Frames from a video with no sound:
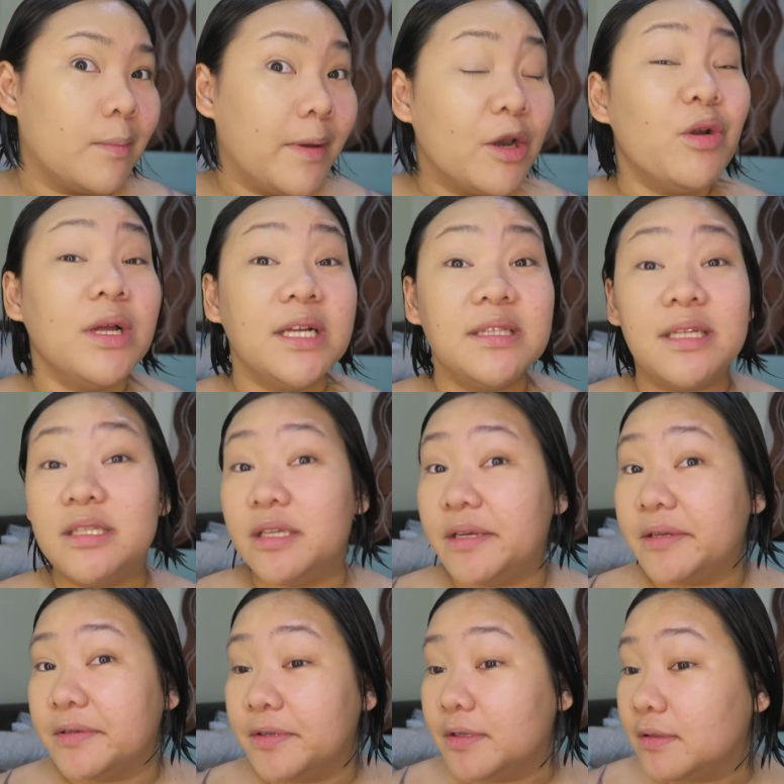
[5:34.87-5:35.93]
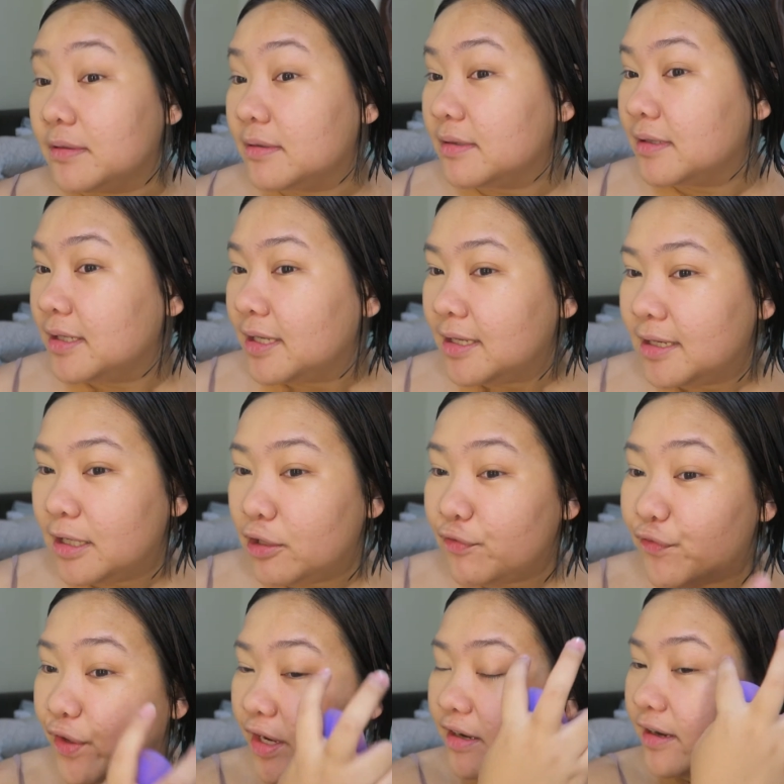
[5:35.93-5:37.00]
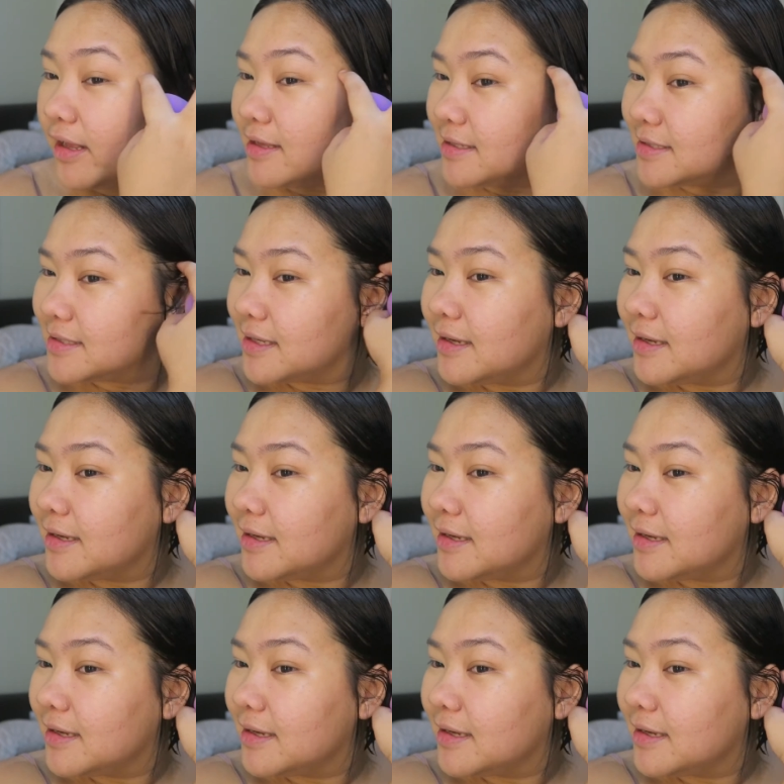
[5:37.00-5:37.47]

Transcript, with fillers: Pero ang ganda niya. In fairness.